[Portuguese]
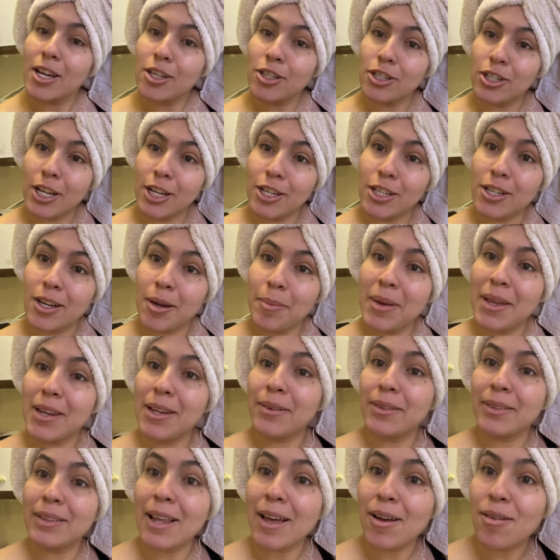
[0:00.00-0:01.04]
Gente,
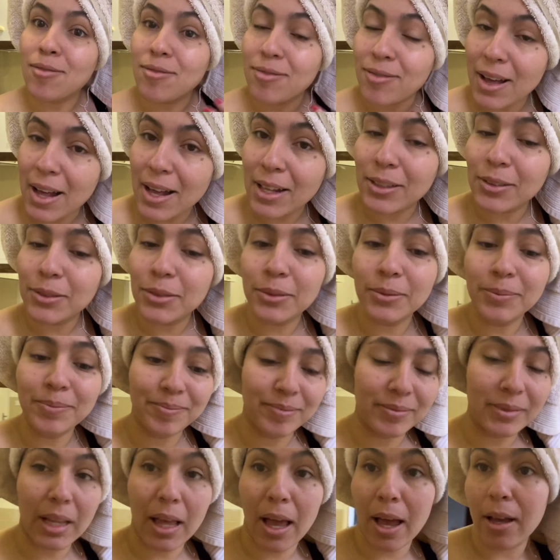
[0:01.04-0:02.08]
cabelinho lavado.
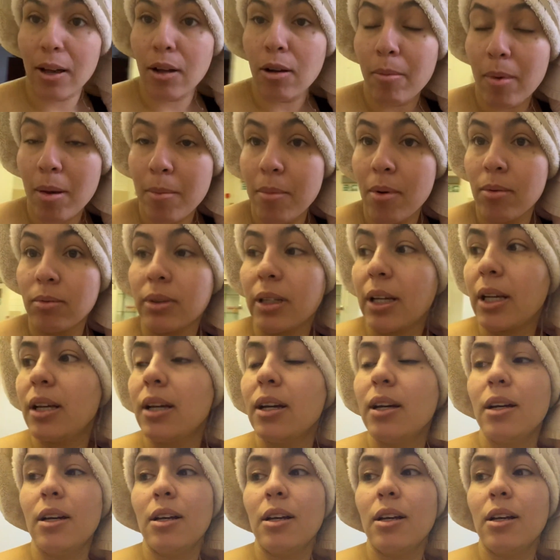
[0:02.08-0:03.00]
Ai, como é bom, né?